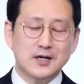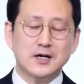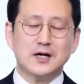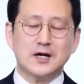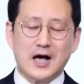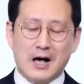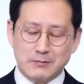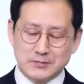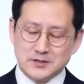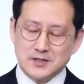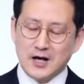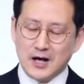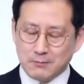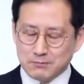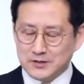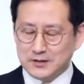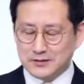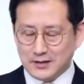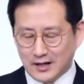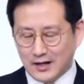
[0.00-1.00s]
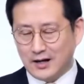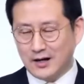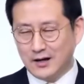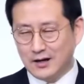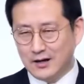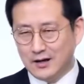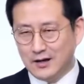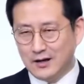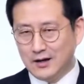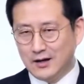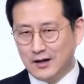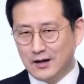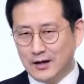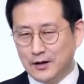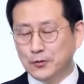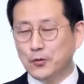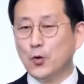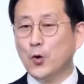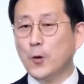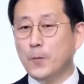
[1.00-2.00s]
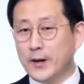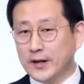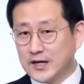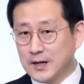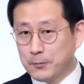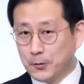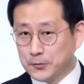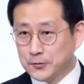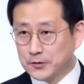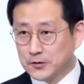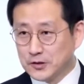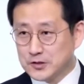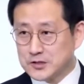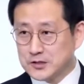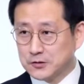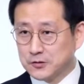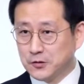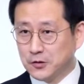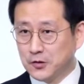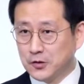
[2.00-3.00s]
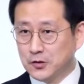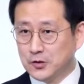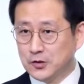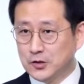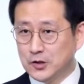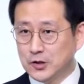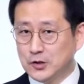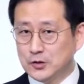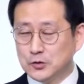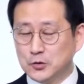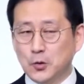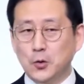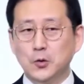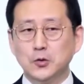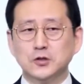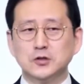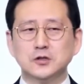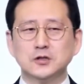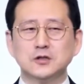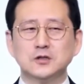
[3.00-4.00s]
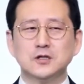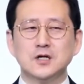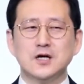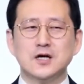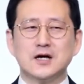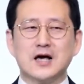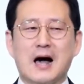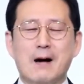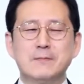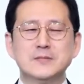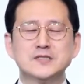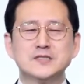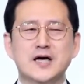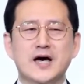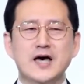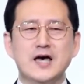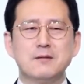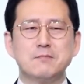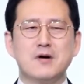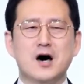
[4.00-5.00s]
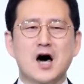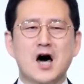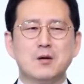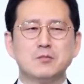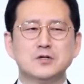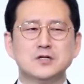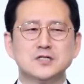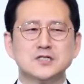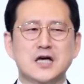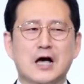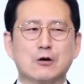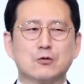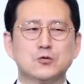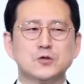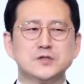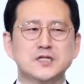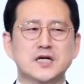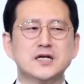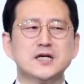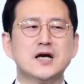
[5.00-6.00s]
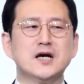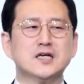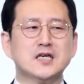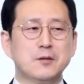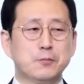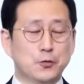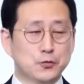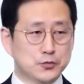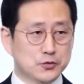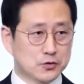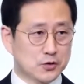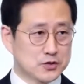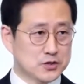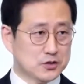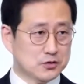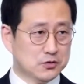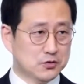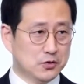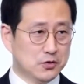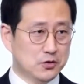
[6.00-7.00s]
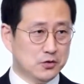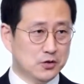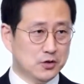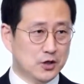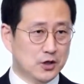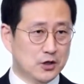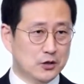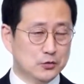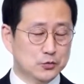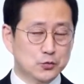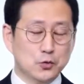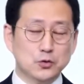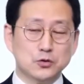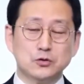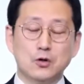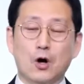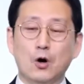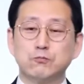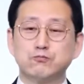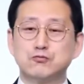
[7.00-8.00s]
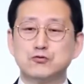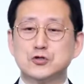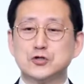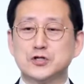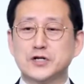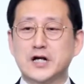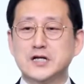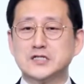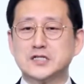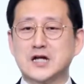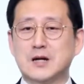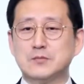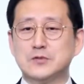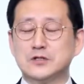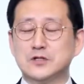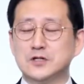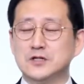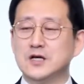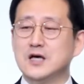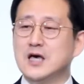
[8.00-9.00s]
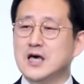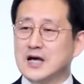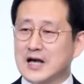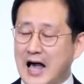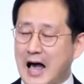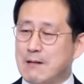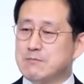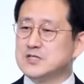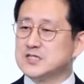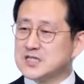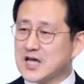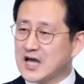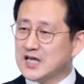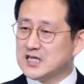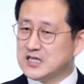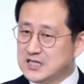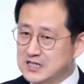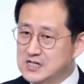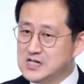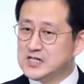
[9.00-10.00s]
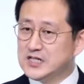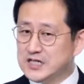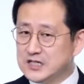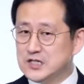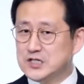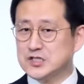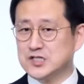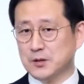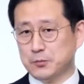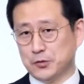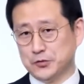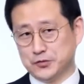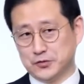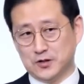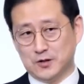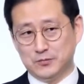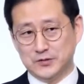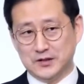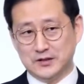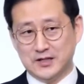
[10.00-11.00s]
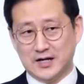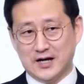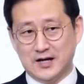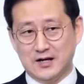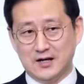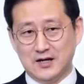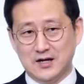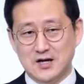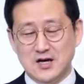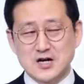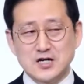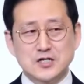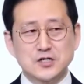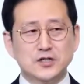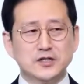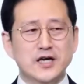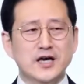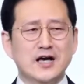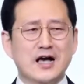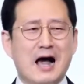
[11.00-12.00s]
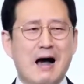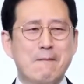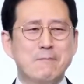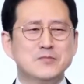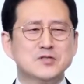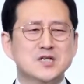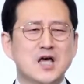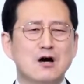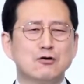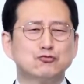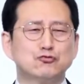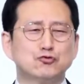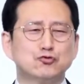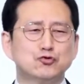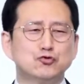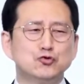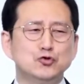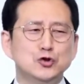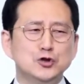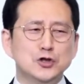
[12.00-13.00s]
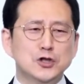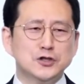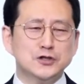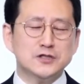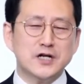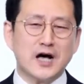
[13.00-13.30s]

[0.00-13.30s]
감사합니다 하고 고백해 보는 것이고 또 혹은 감사의 마음을 자꾸 생각해 보는 것이고 또더 부지런한 사람들은 감사 일기를 써보는 겁니다. 그렇게 감사 훈련을